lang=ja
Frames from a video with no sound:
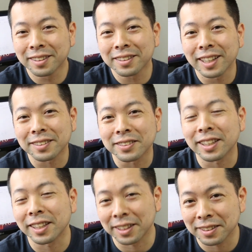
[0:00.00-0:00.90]
くがつふつ
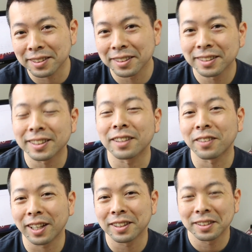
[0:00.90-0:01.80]
かなんです、スタート
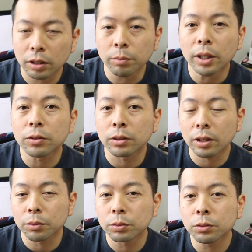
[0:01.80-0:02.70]
が。で、今言っ
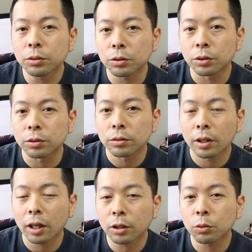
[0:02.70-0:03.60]
た Hulu、
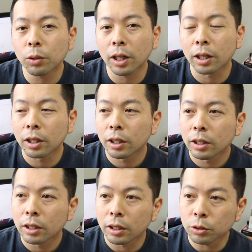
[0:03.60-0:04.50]
あとは
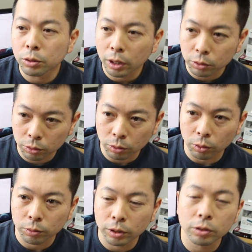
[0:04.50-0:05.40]

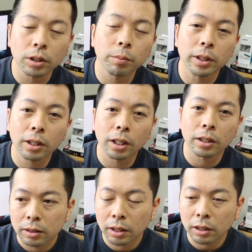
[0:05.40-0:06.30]
ユーネクスト に比べ
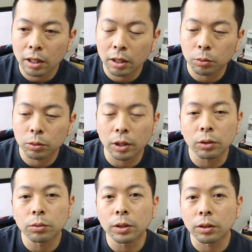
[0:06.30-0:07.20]
て何がこの
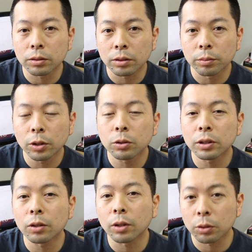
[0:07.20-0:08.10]
Netflix 魅力
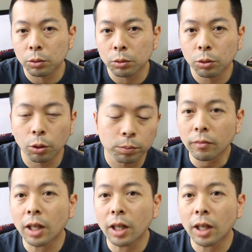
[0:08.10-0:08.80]
なのかというと、